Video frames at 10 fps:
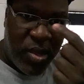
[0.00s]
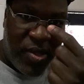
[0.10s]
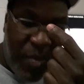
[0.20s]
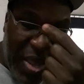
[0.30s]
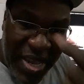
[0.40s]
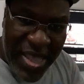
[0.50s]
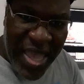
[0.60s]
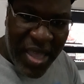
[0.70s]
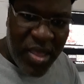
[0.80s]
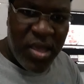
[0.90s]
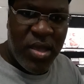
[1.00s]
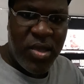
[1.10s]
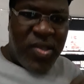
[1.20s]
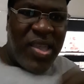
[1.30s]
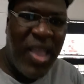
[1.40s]
C'est mes lunettes.
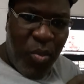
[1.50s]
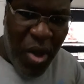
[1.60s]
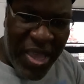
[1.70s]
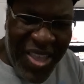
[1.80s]
C'est à moi.